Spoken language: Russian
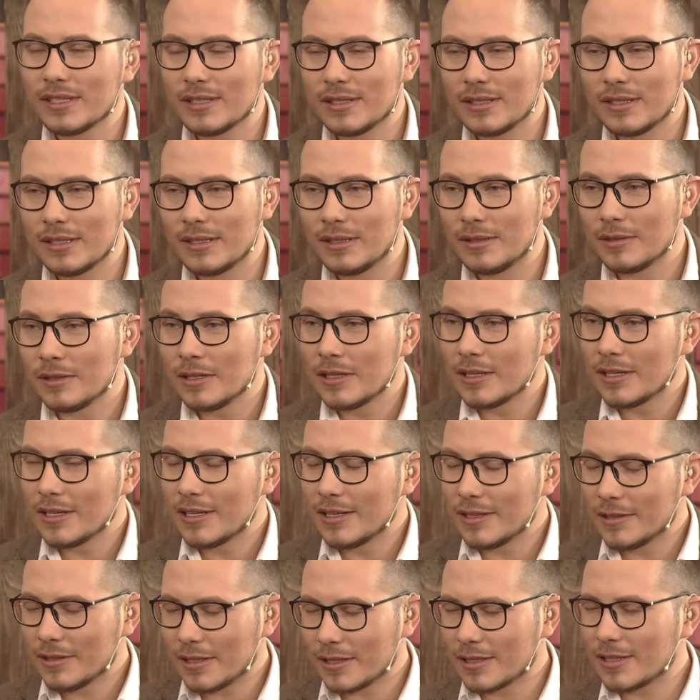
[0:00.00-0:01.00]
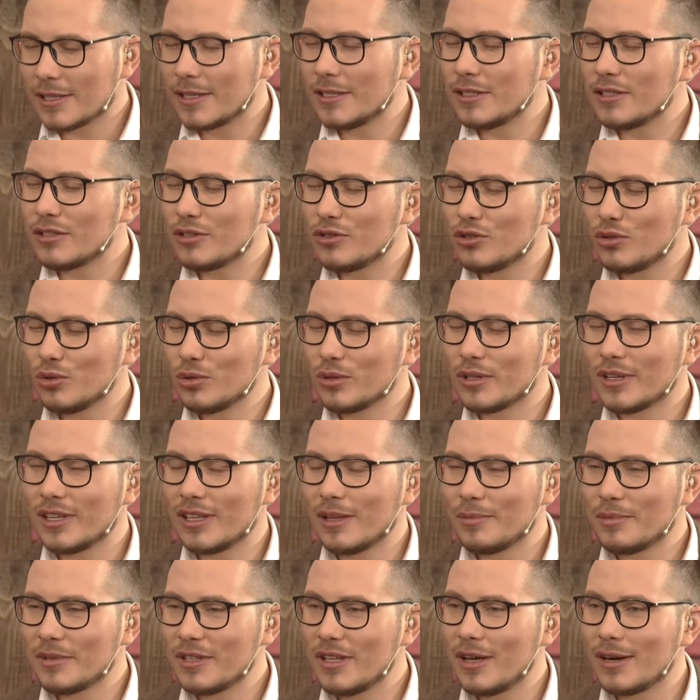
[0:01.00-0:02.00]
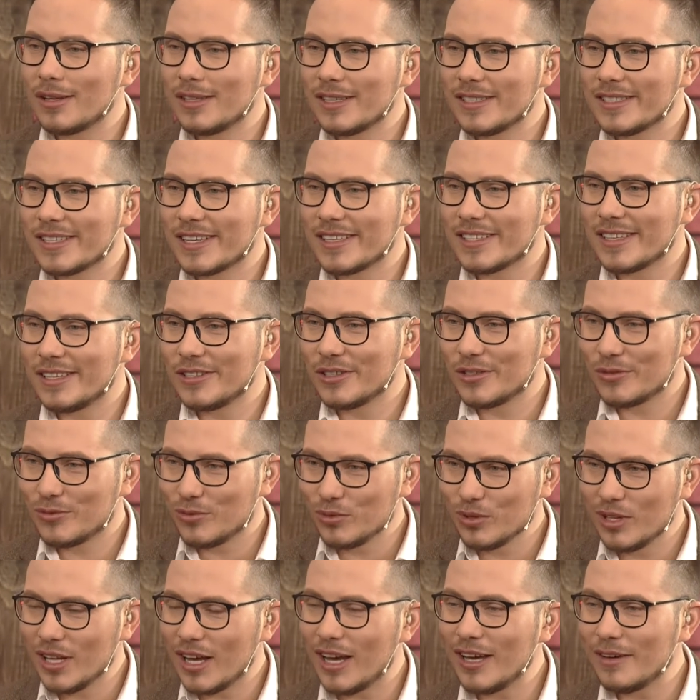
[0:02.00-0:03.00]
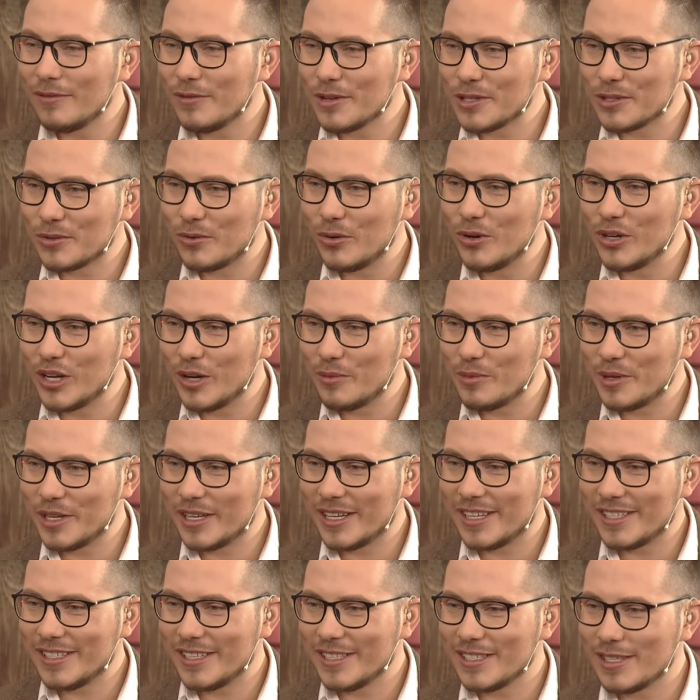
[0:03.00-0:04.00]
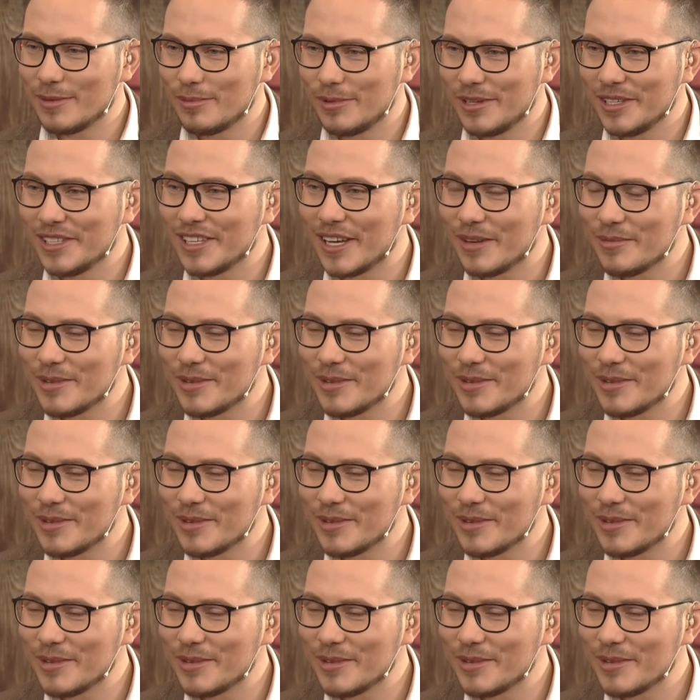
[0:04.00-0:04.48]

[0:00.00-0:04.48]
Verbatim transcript: э, так сказать, четко, лапидарно сказать, куда, во сколько приходить за блинами.